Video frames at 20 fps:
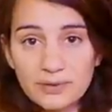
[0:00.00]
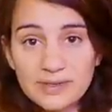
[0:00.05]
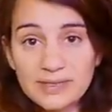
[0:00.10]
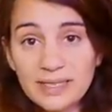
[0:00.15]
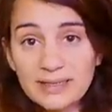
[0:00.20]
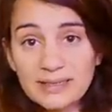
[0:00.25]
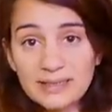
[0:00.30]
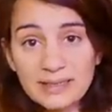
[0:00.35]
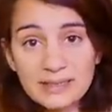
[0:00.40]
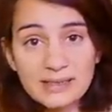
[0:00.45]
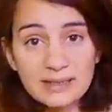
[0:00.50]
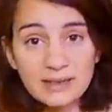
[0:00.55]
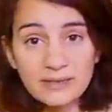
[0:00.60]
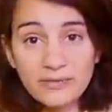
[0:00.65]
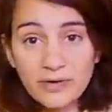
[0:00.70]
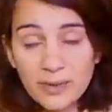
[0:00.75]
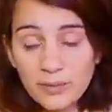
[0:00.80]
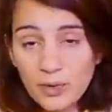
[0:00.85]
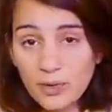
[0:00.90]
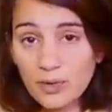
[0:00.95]
C'est-à-dire, c'était
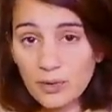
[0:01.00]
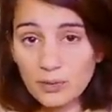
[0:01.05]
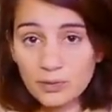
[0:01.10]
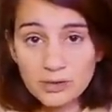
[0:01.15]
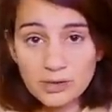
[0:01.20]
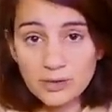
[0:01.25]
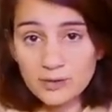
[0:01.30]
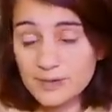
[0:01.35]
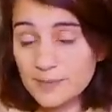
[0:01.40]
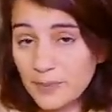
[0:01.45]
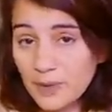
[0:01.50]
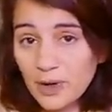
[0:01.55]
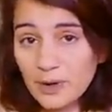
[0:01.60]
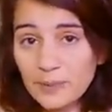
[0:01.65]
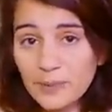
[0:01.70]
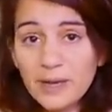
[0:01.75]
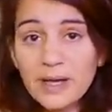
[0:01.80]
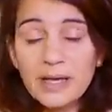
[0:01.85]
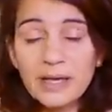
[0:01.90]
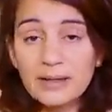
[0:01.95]
vraiment au sens
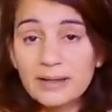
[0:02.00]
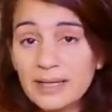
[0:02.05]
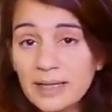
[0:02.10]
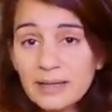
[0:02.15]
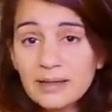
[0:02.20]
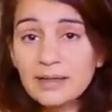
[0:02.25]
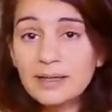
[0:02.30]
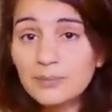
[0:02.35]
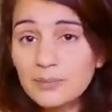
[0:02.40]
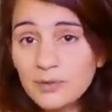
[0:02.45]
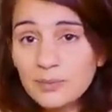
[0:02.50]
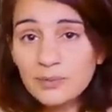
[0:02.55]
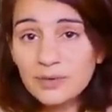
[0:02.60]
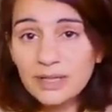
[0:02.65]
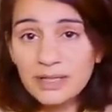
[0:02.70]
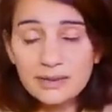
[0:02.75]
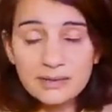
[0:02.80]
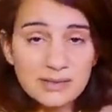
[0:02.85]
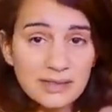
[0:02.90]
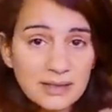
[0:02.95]
propre des
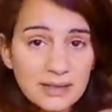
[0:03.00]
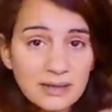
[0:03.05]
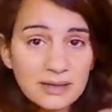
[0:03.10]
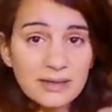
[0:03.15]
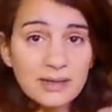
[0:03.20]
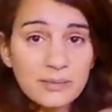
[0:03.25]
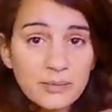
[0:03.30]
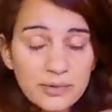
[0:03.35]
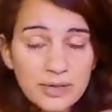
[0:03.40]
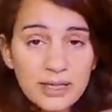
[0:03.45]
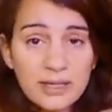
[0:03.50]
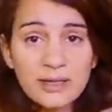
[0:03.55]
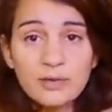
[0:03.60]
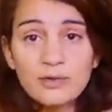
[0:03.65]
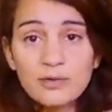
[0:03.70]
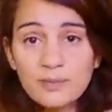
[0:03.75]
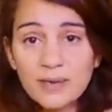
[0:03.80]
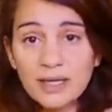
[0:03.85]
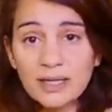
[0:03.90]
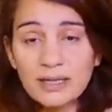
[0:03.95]
crypto-monnaies, c'est-à-dire des monnaies
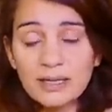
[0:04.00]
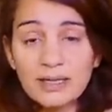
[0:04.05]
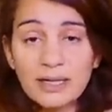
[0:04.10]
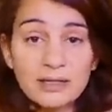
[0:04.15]
numériques.